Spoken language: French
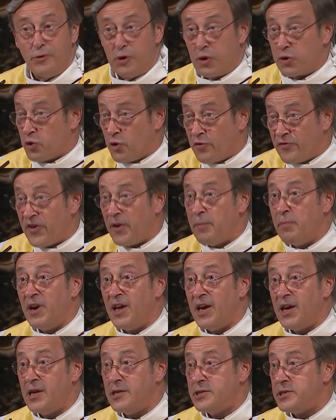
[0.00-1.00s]
Notre
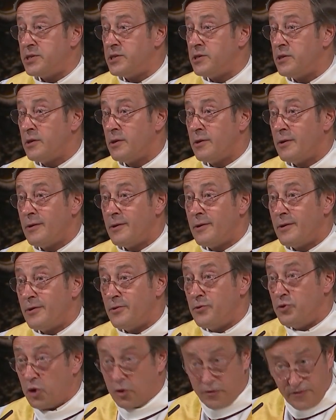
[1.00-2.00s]
faiblesse,
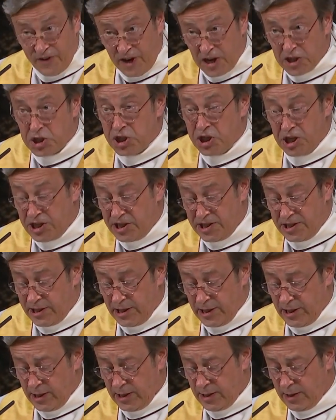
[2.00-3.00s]
notre
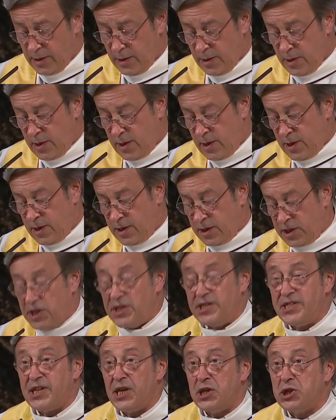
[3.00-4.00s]
fragilité,
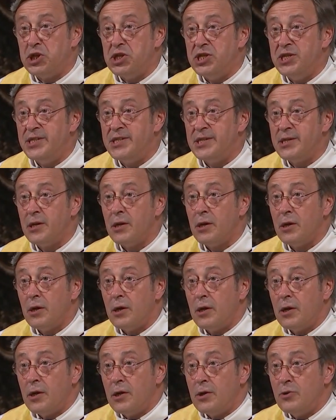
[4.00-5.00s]
qu'il s'agisse
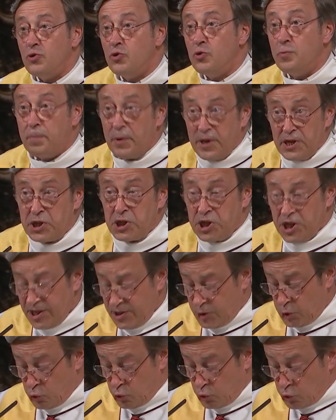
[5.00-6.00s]
du
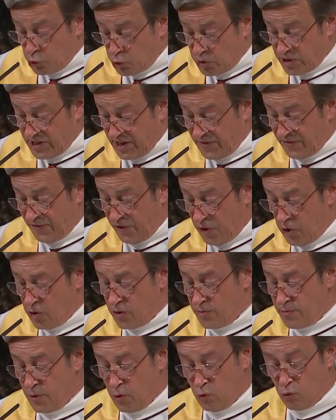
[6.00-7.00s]
péché sous toutes ses
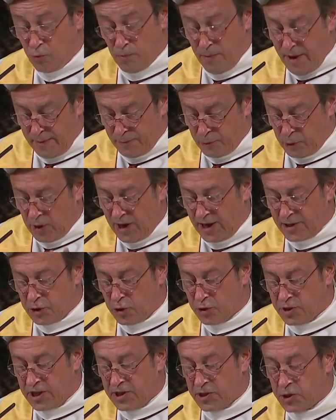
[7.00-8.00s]
formes, ou même de la
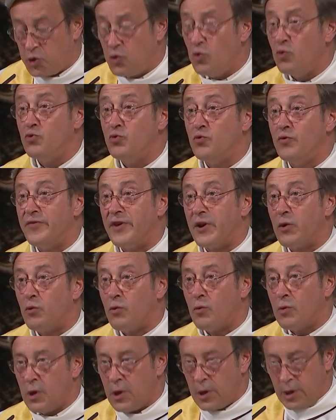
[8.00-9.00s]
tentation, nous
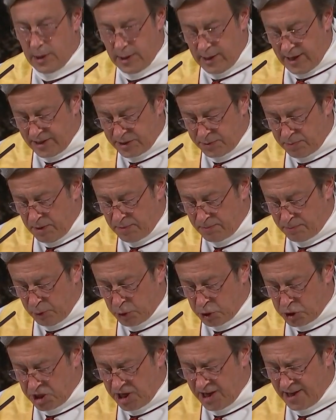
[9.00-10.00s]
verrons la semaine
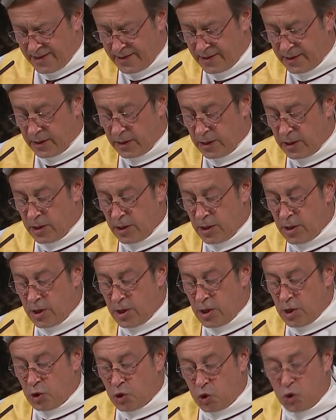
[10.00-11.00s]
prochaine,
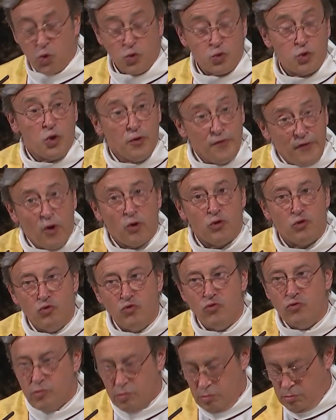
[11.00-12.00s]
sont devant
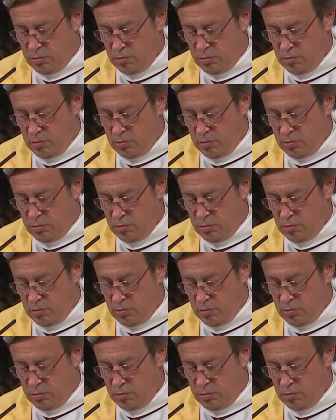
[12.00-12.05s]
nous.